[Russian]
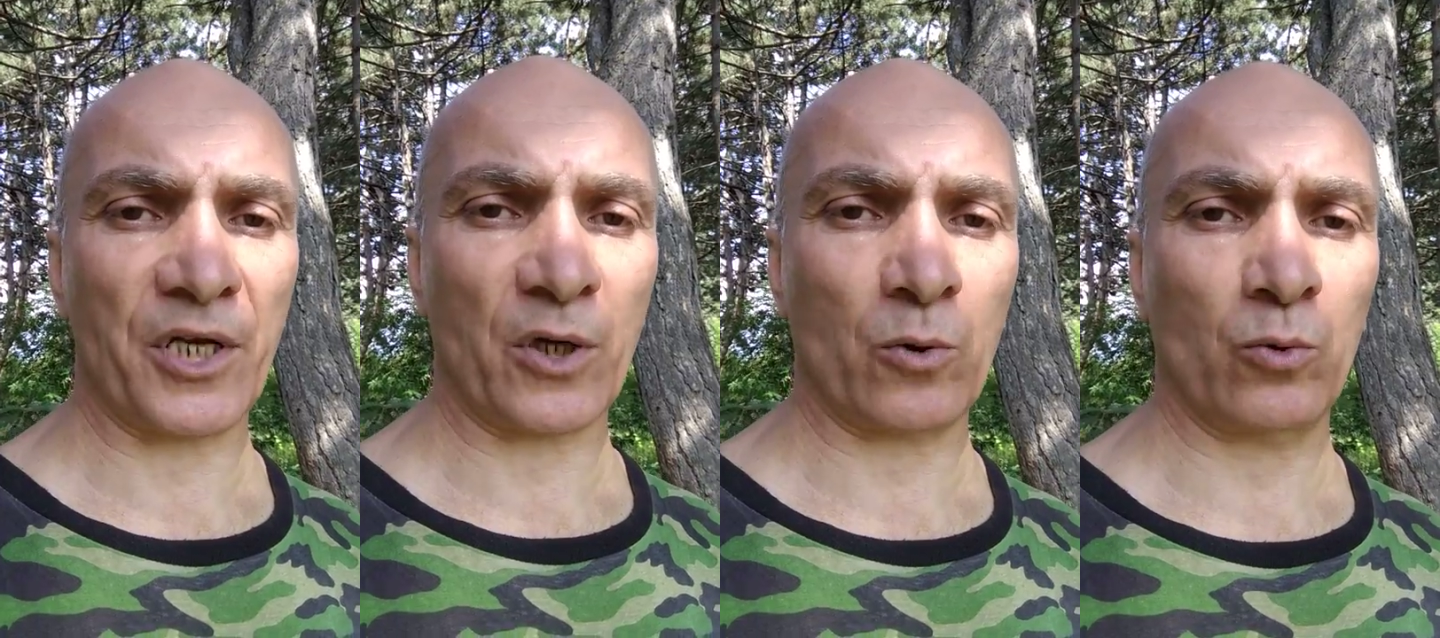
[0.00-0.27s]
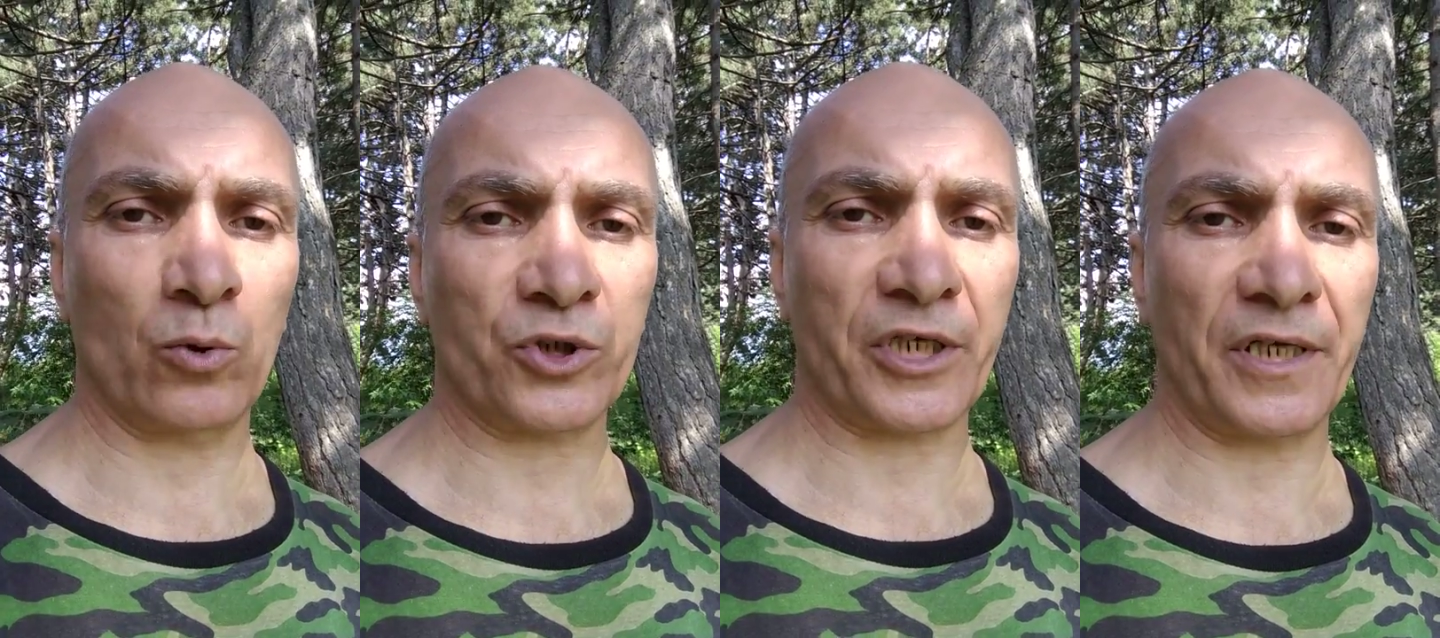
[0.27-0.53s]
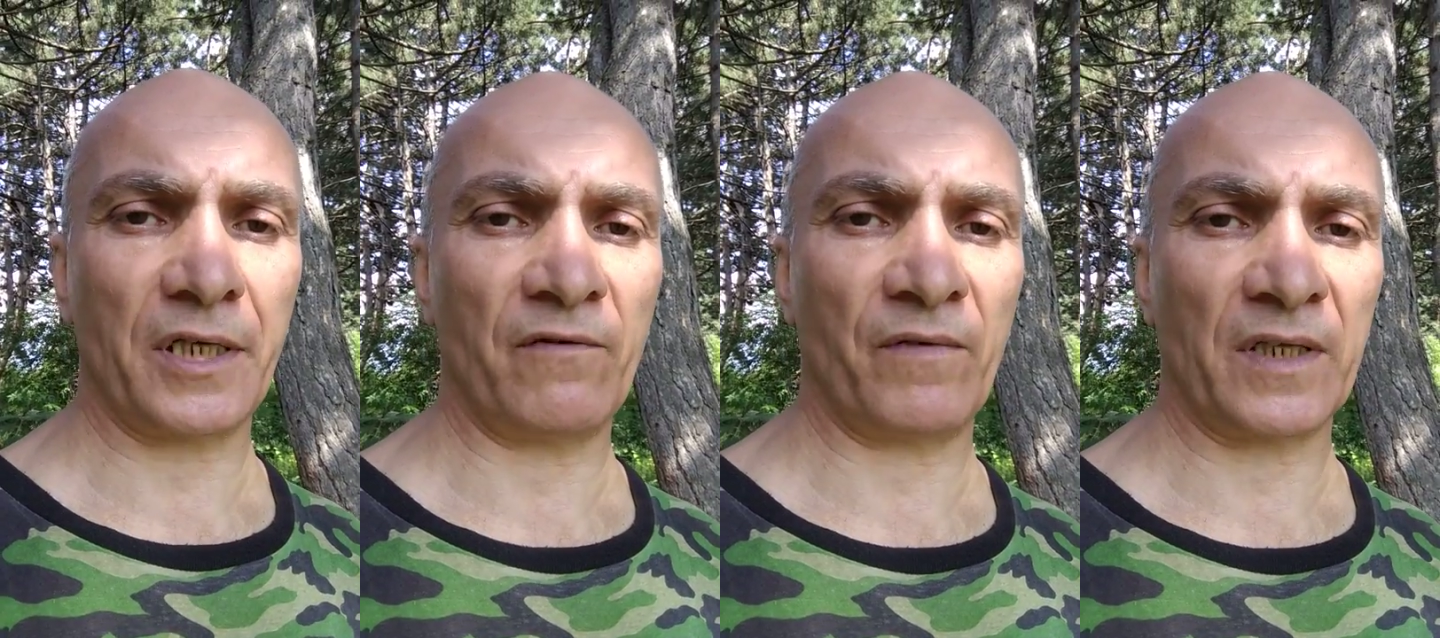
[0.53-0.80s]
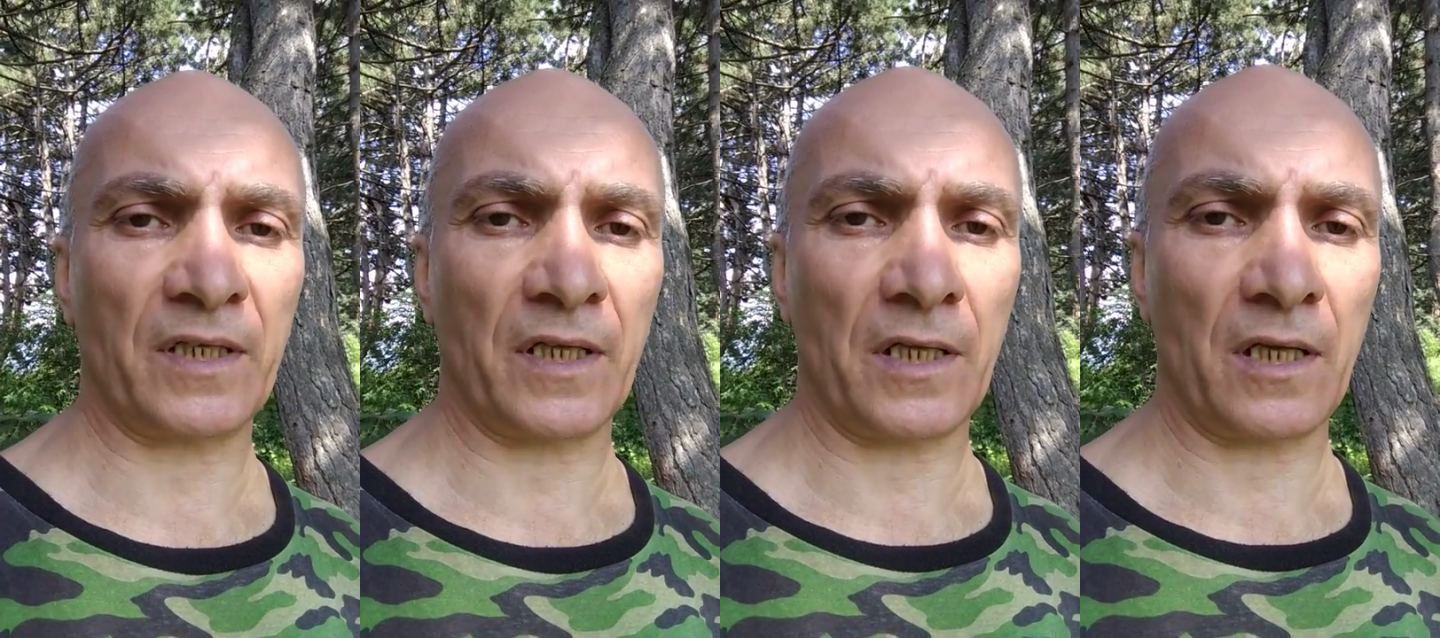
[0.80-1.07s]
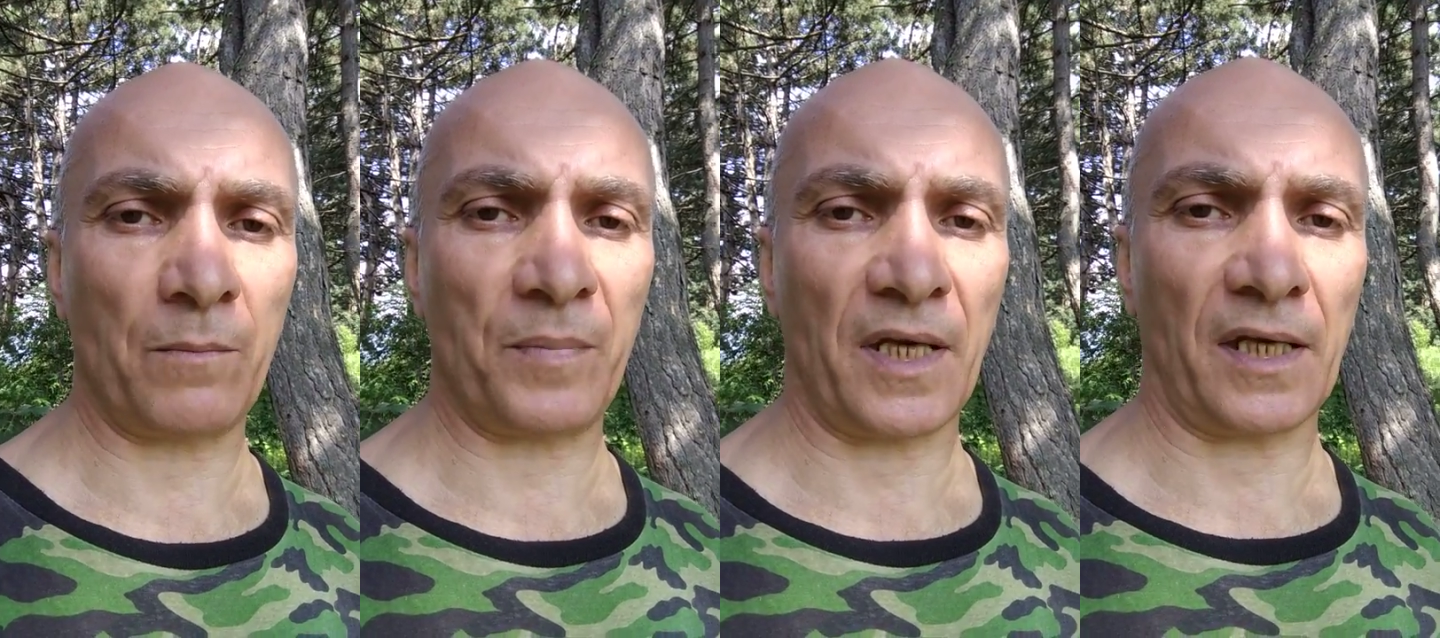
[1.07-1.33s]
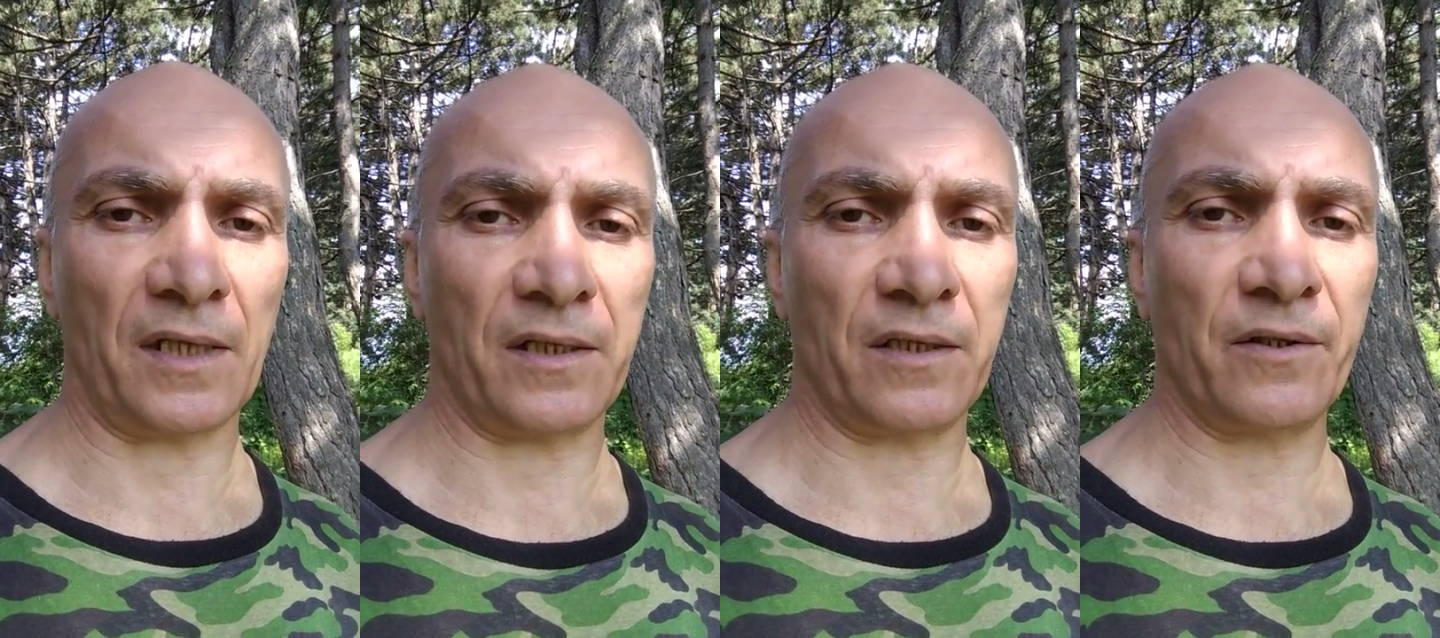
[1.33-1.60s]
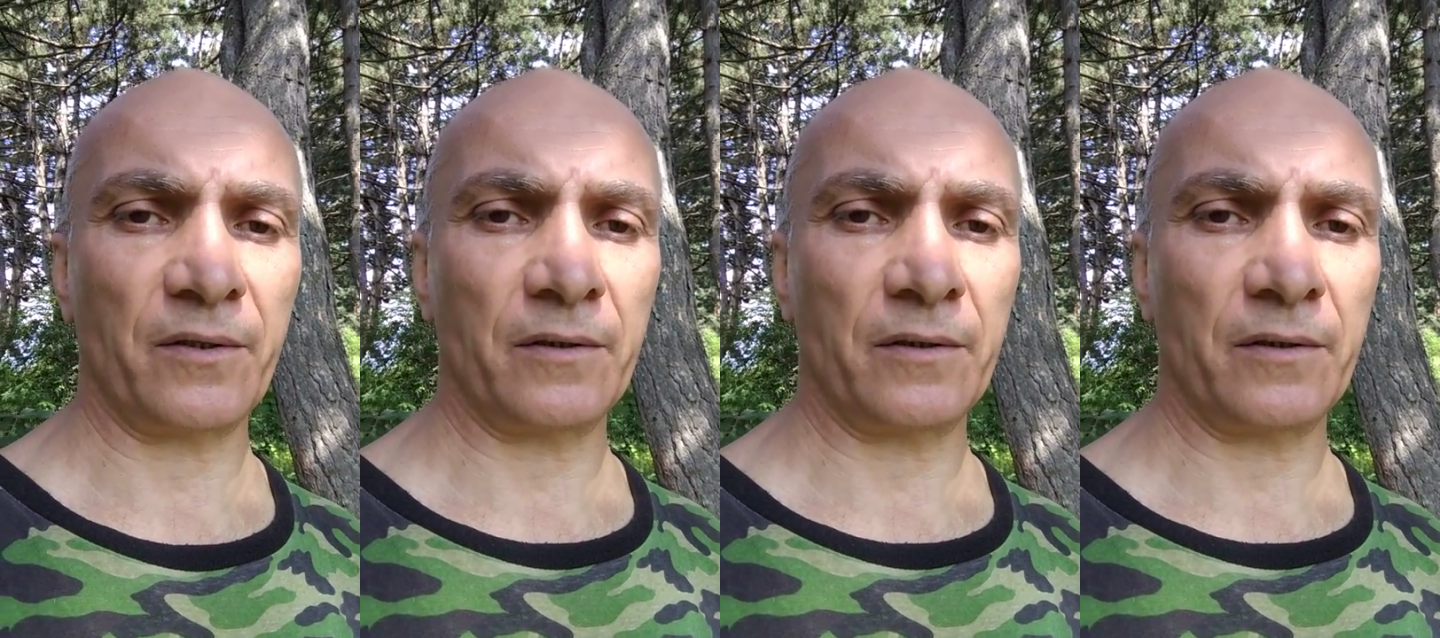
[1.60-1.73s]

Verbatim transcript: не кушай и воды не пей.